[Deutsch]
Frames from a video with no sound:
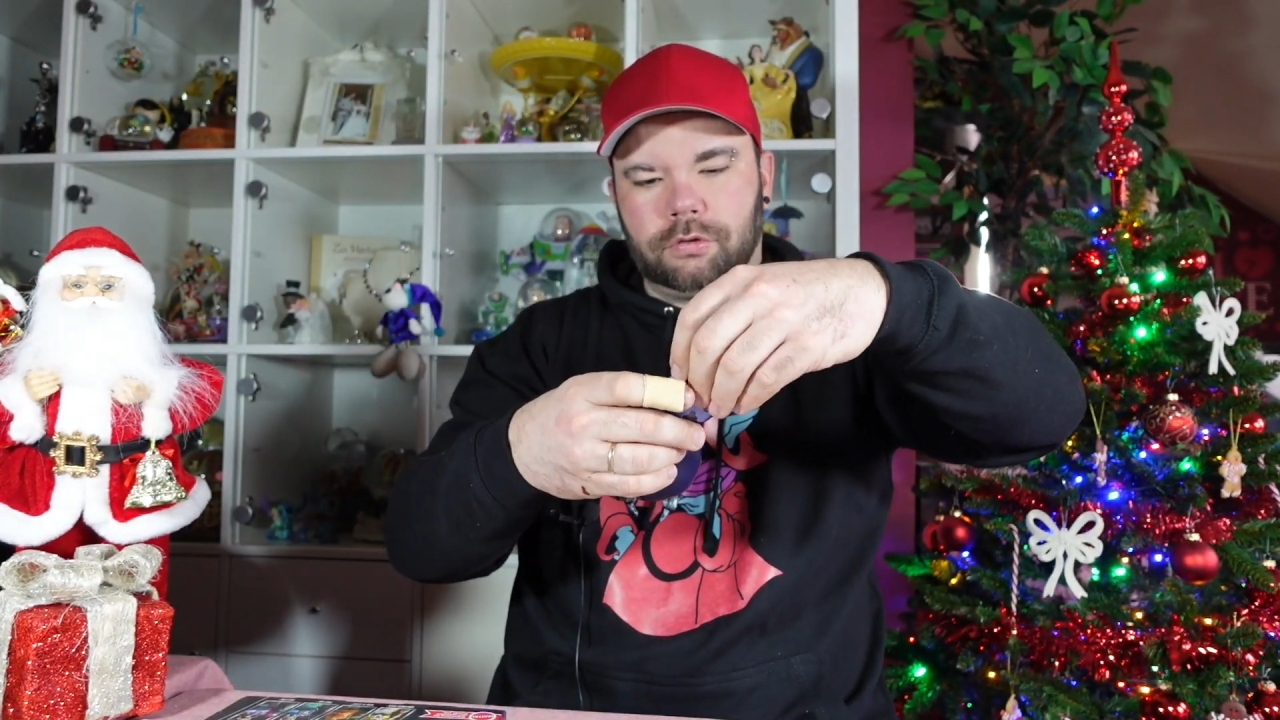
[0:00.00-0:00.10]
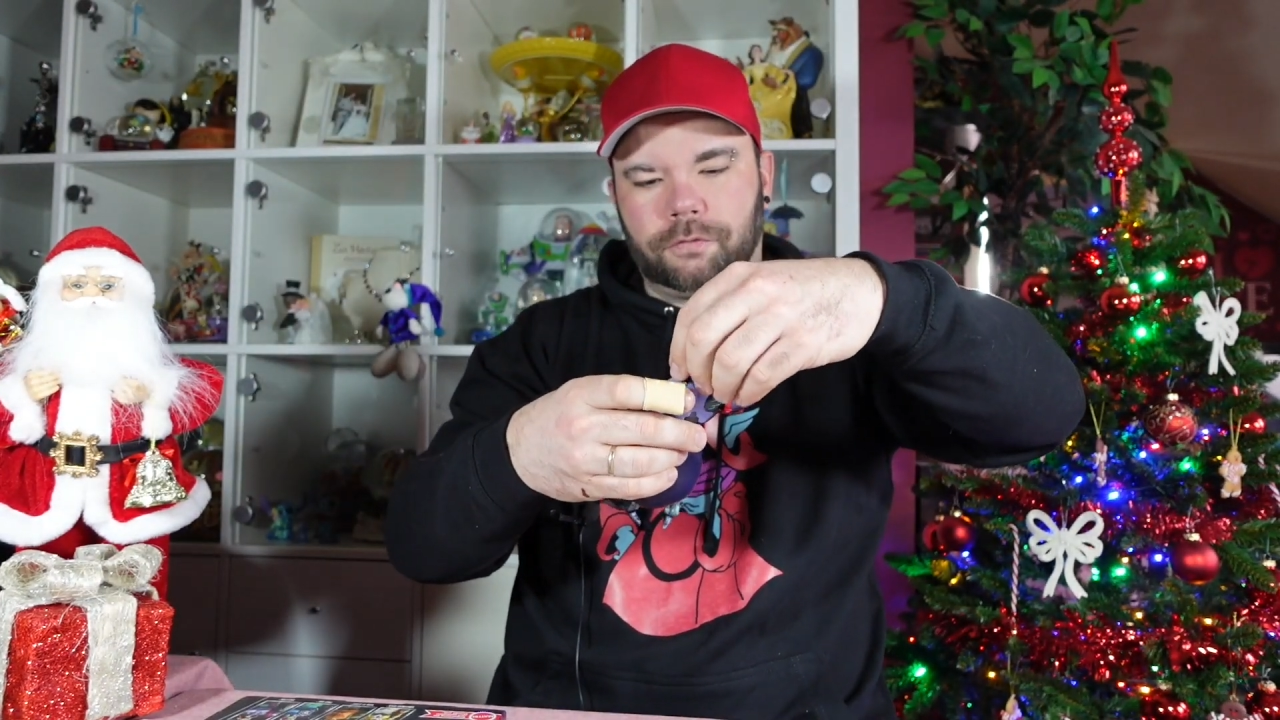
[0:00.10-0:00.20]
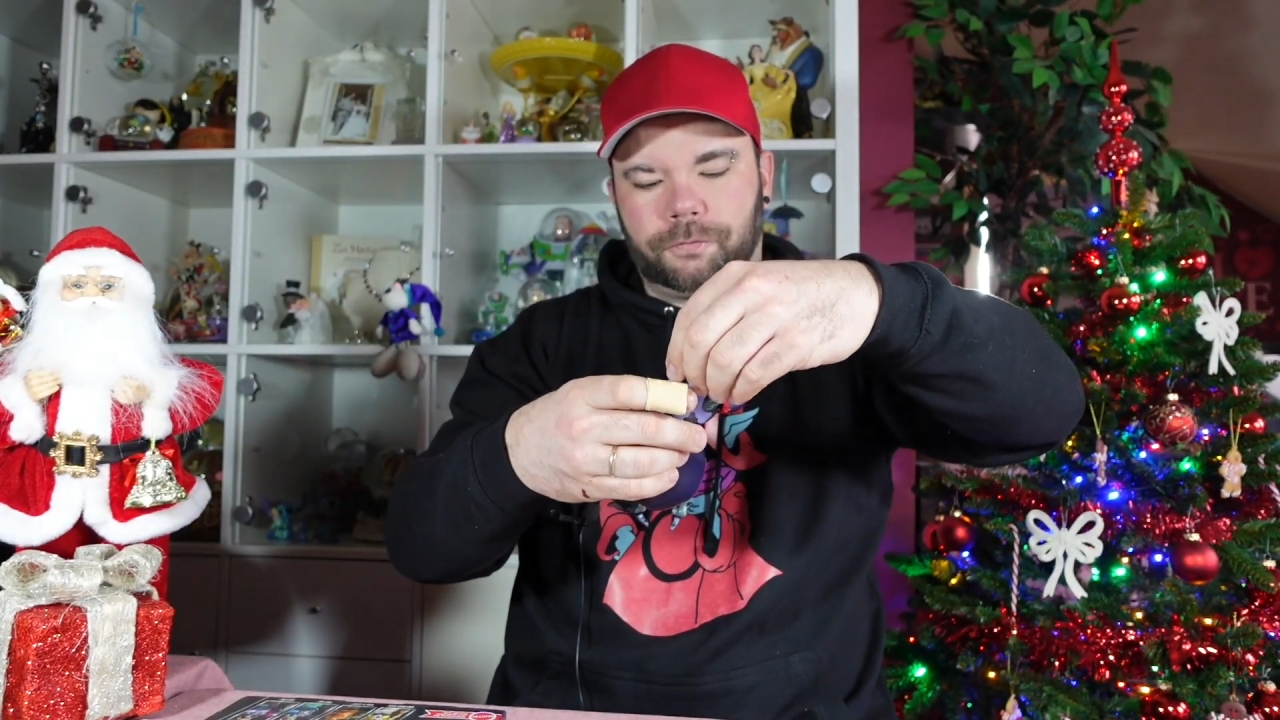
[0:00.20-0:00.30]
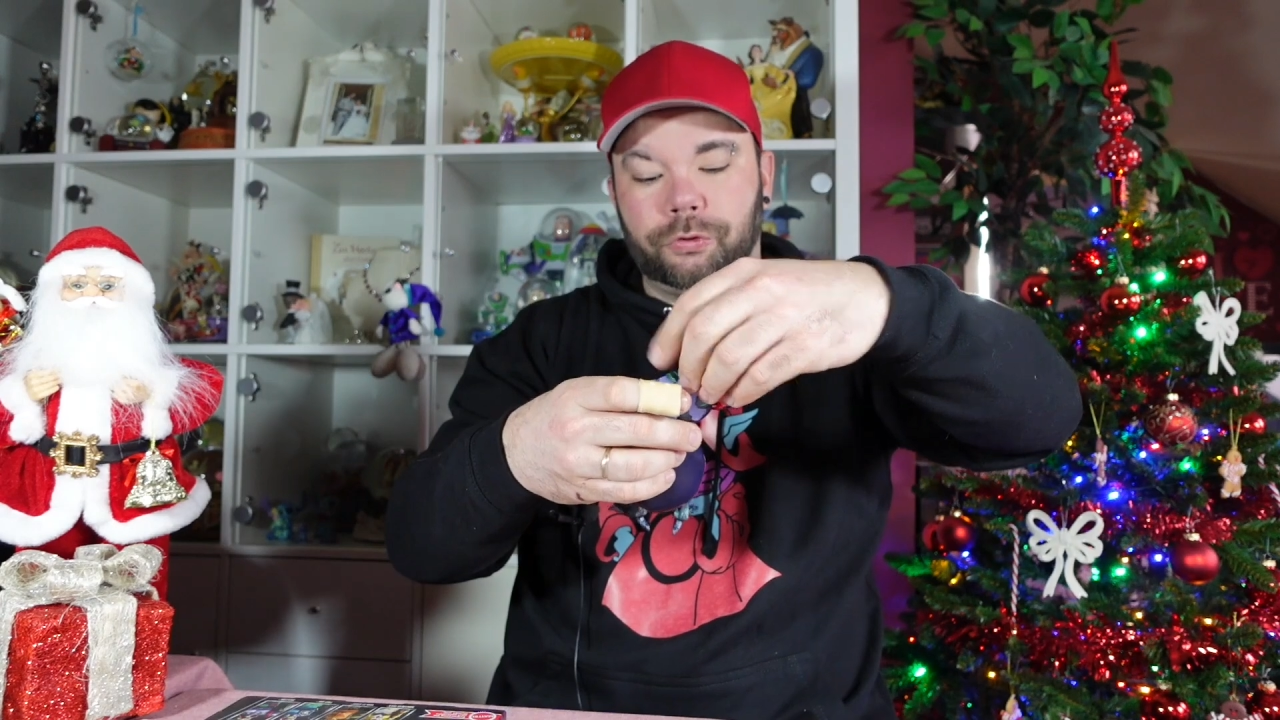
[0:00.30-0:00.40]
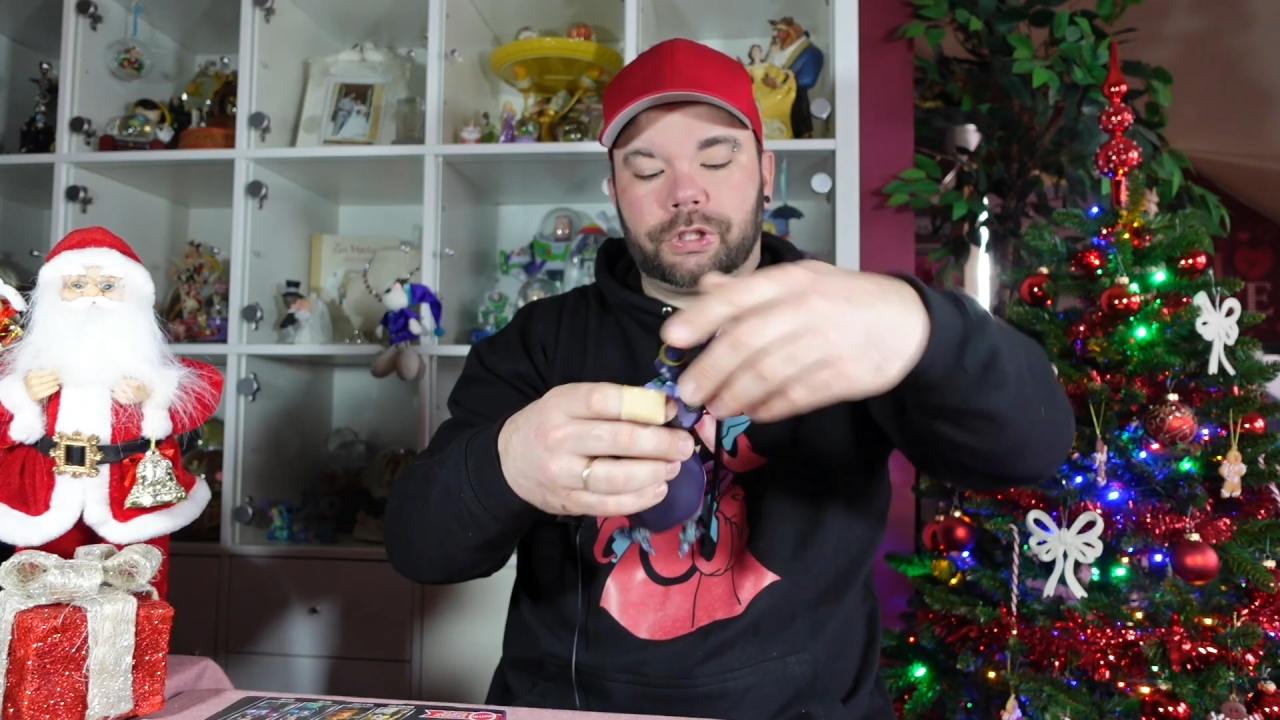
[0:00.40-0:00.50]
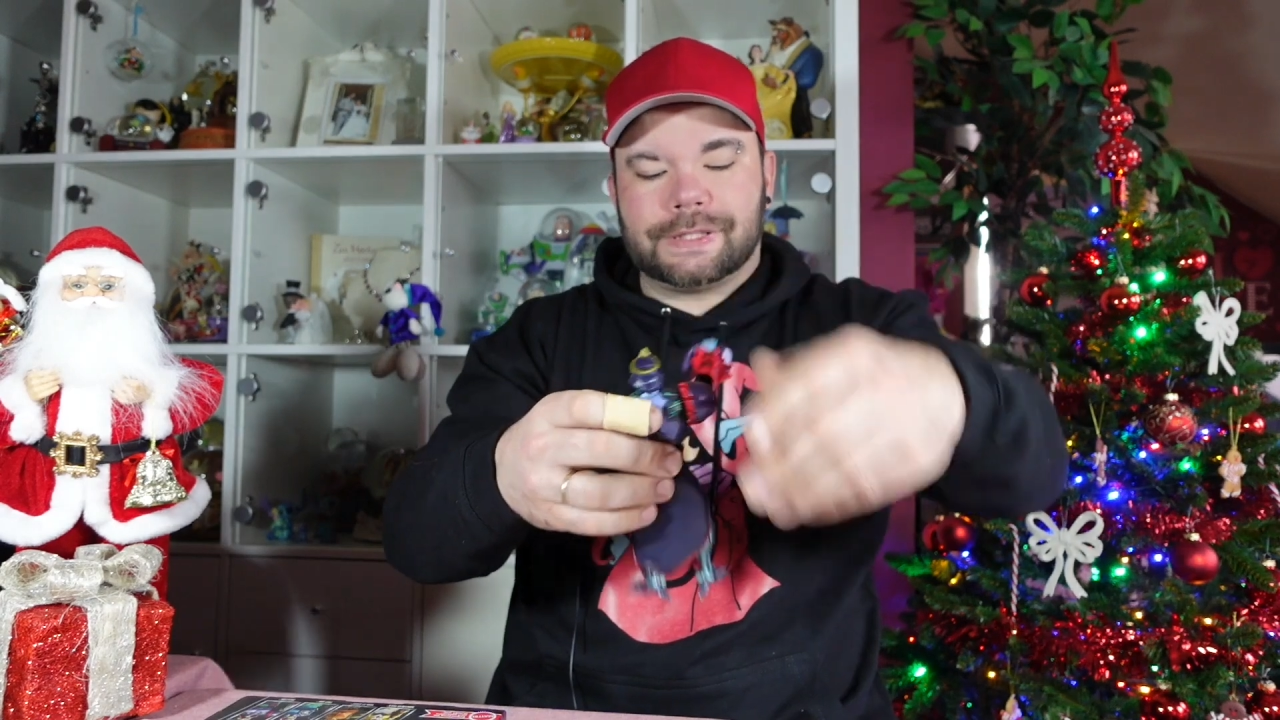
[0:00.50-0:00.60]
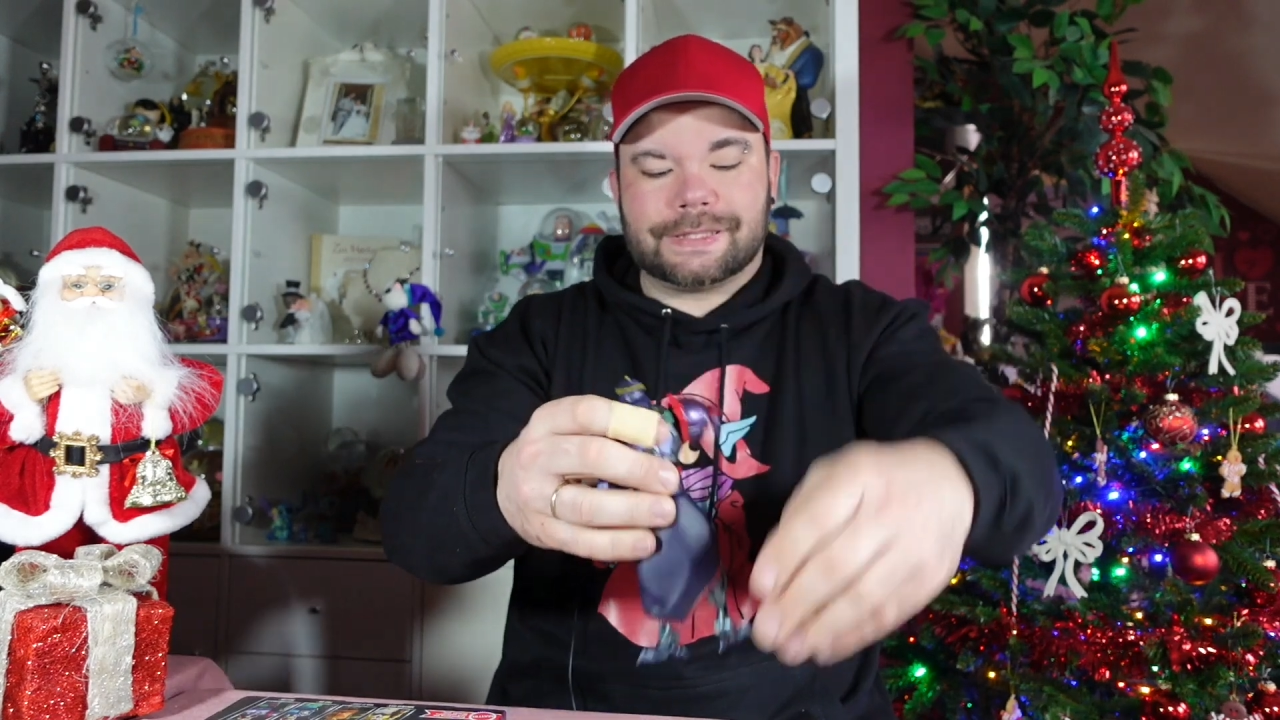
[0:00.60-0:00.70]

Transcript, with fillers: für die